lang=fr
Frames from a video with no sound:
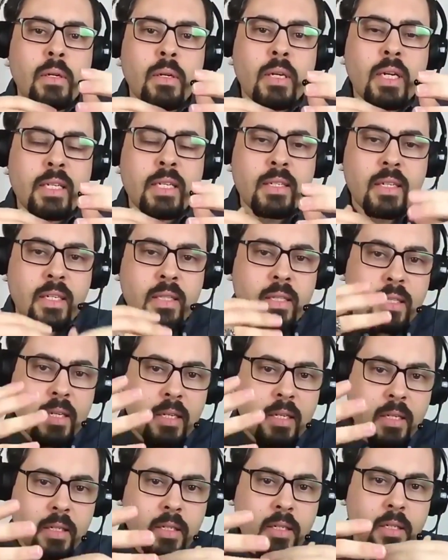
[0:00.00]

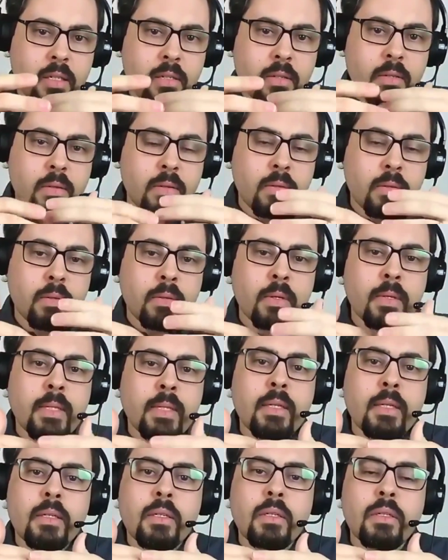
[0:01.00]
synthèse euh,
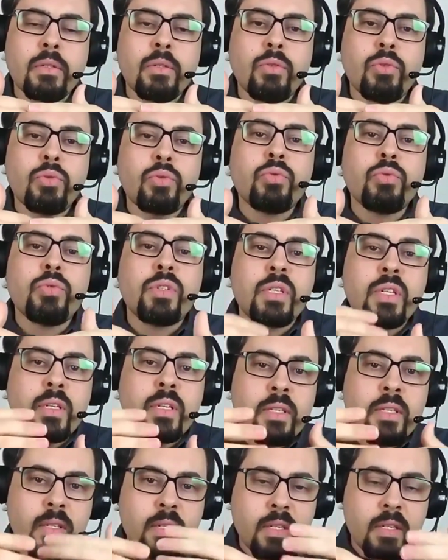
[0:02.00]
de, tout ce qui
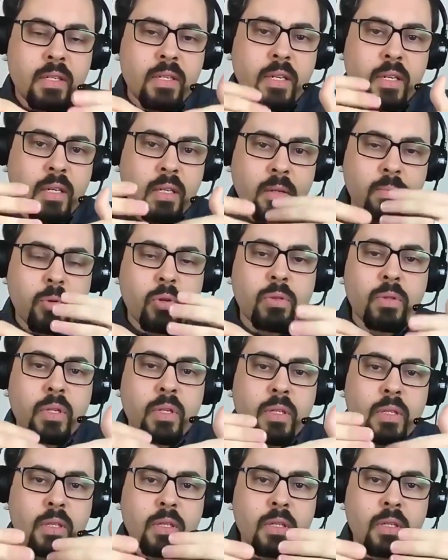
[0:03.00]
est nécessaire, des
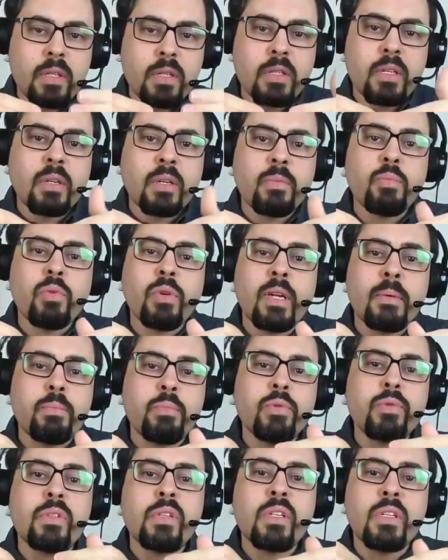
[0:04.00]
protéines nécessaires pour la
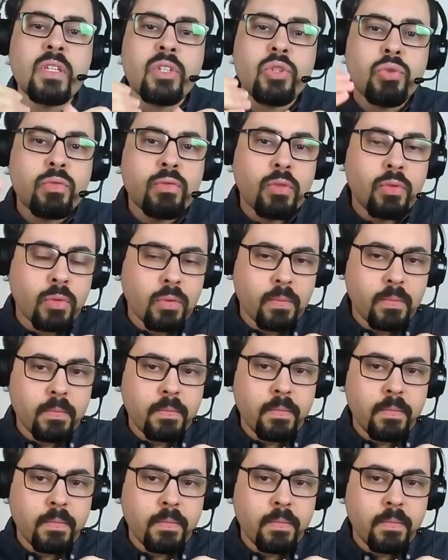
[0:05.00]
poussée des cheveux.